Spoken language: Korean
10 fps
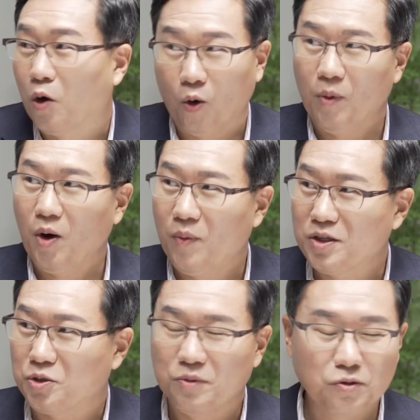
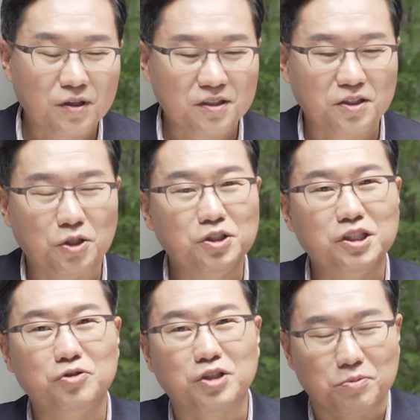어마어마하죠. 미국 같은
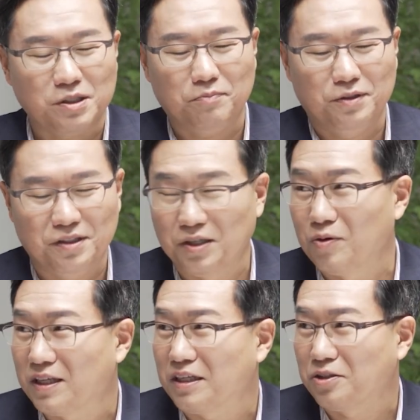선진국 이 14%가
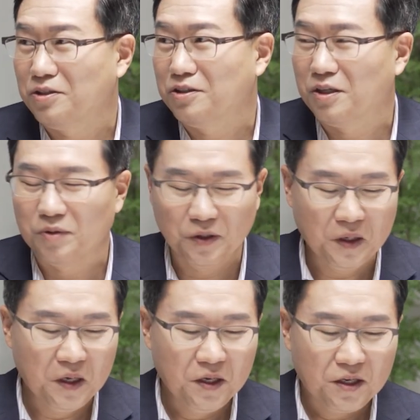올랐다 전년 대비로.
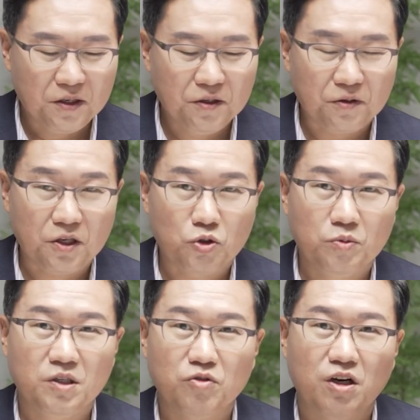그렇게
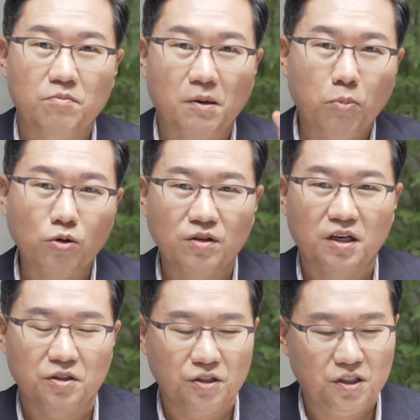소비자 물가가 막
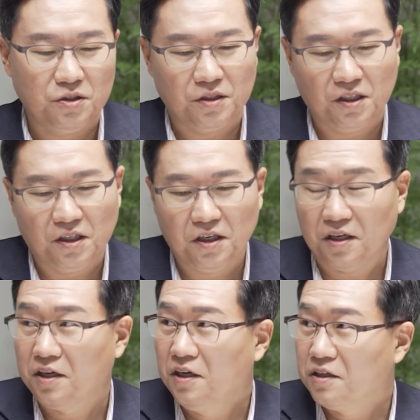폭등하던
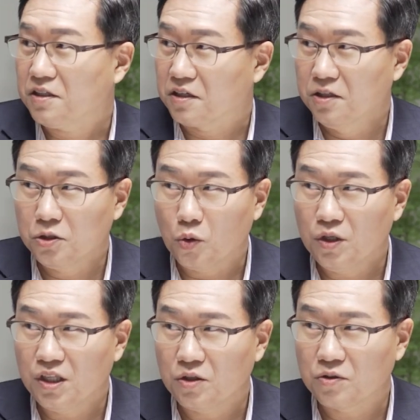시절이니까 자 그
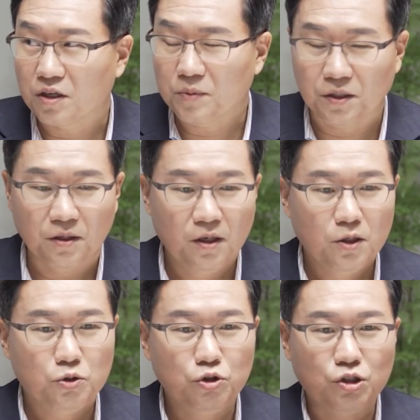논리대로라면
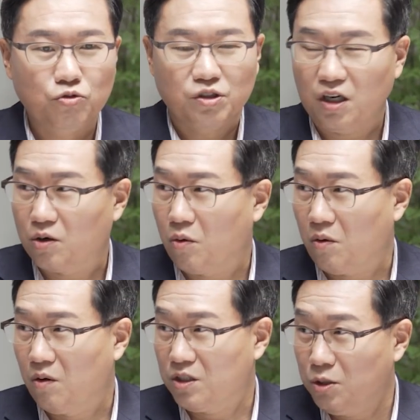주식 투자하고
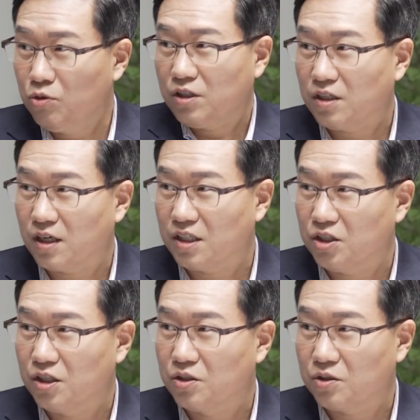실물 자산
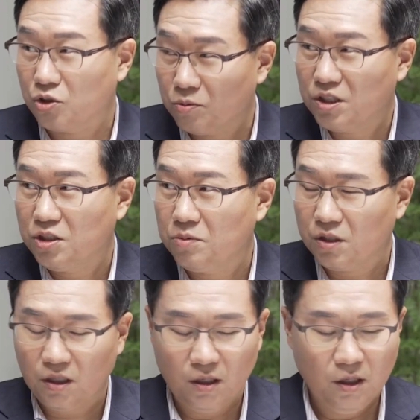가져야 되죠.
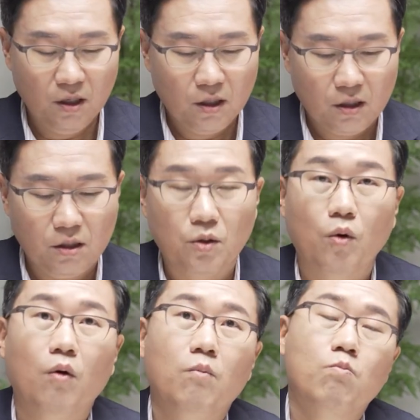1970년대.
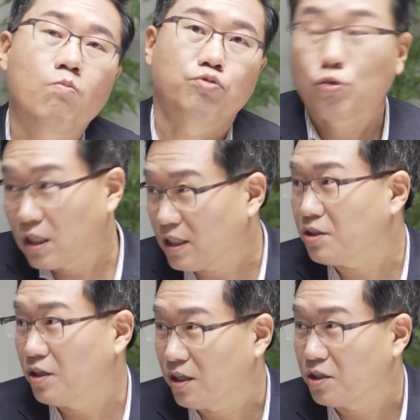그리고 부동산
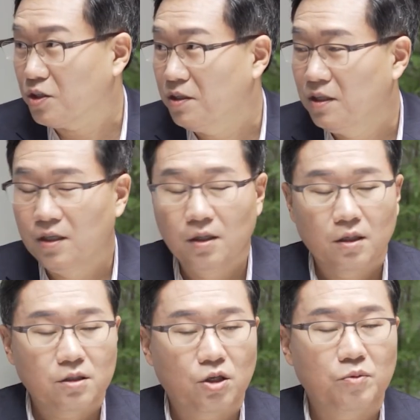샀어야 되겠죠. 네.
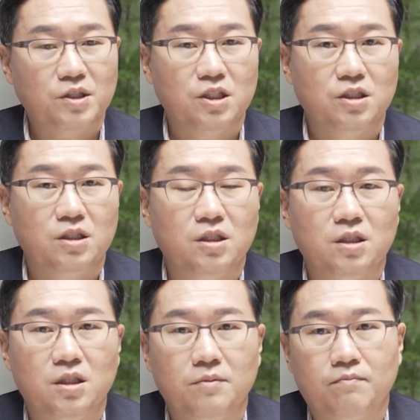
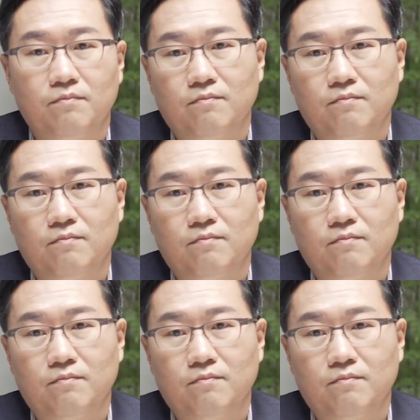1972년